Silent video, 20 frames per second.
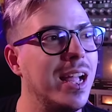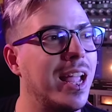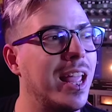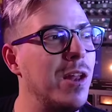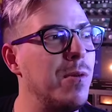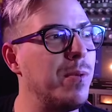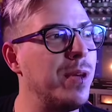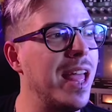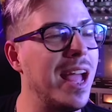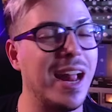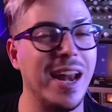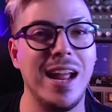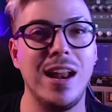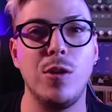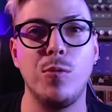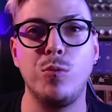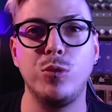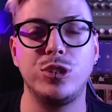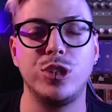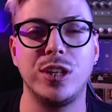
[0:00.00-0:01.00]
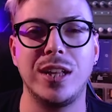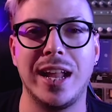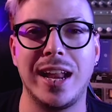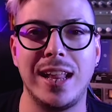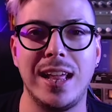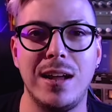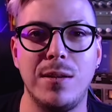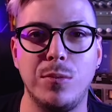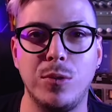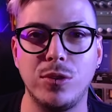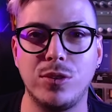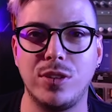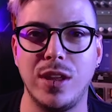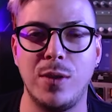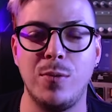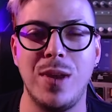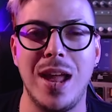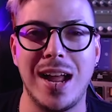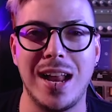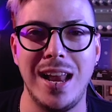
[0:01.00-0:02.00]
que no podía creer lo mucho que tardábamos
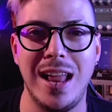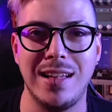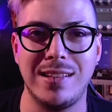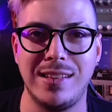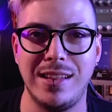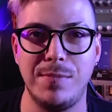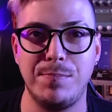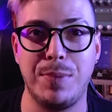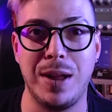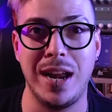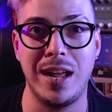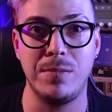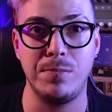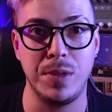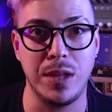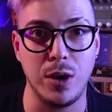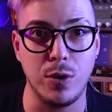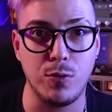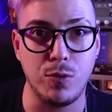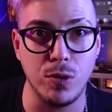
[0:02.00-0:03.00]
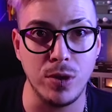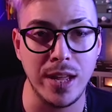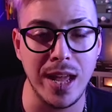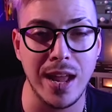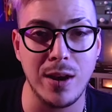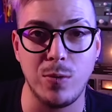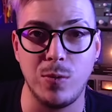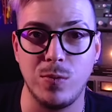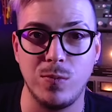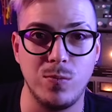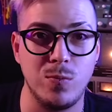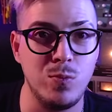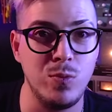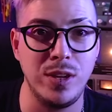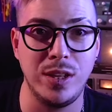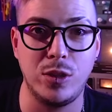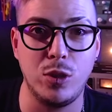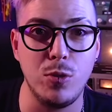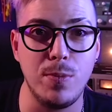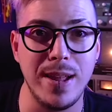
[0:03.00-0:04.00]
en una clase para microfonear un
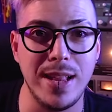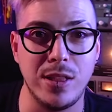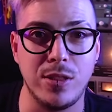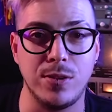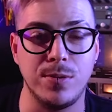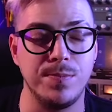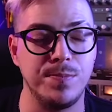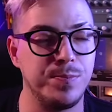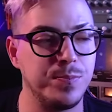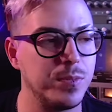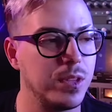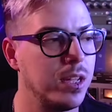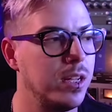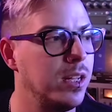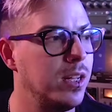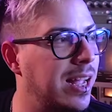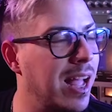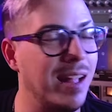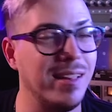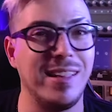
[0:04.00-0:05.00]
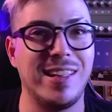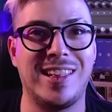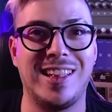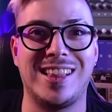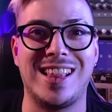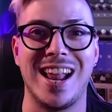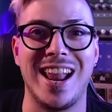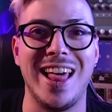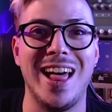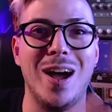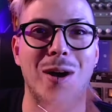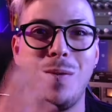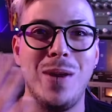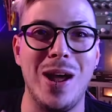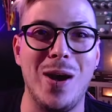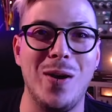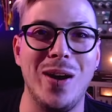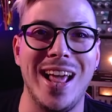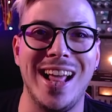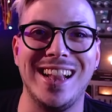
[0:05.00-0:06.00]
instrumento. Cada vez se tardaba
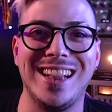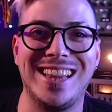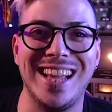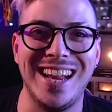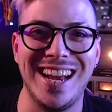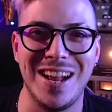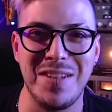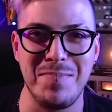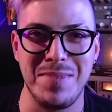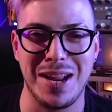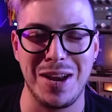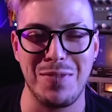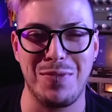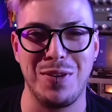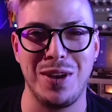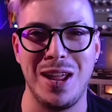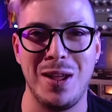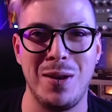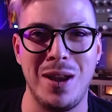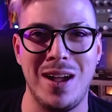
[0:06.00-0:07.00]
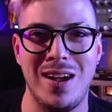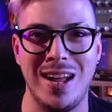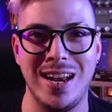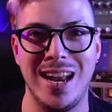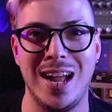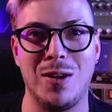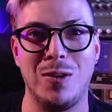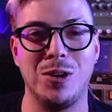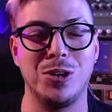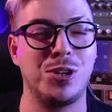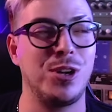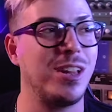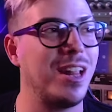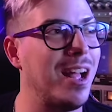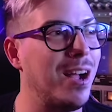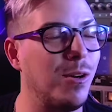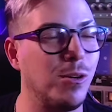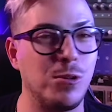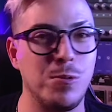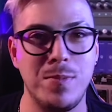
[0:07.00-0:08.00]
una hora entera en microfonear una banda, cuando yo
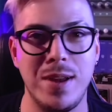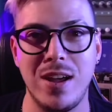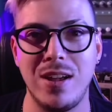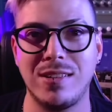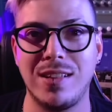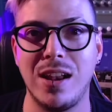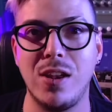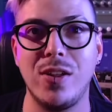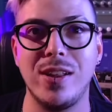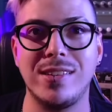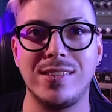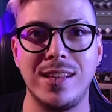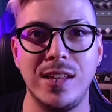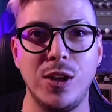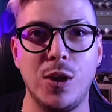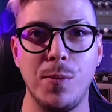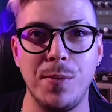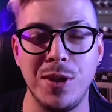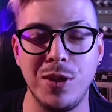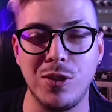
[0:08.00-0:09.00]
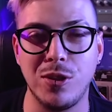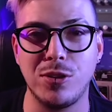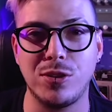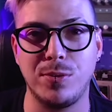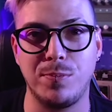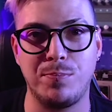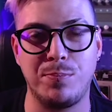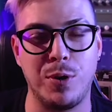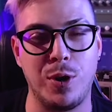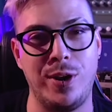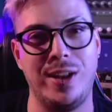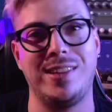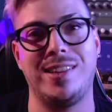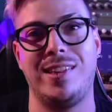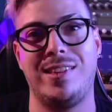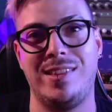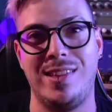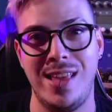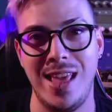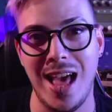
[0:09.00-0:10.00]
estaba acostumbrado a hacerlo en 5 minutos por
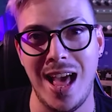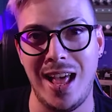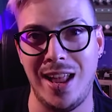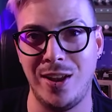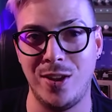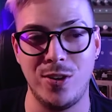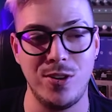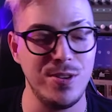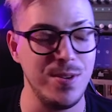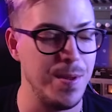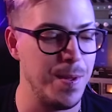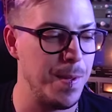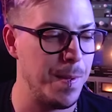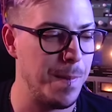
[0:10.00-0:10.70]
necesidad, ¿no?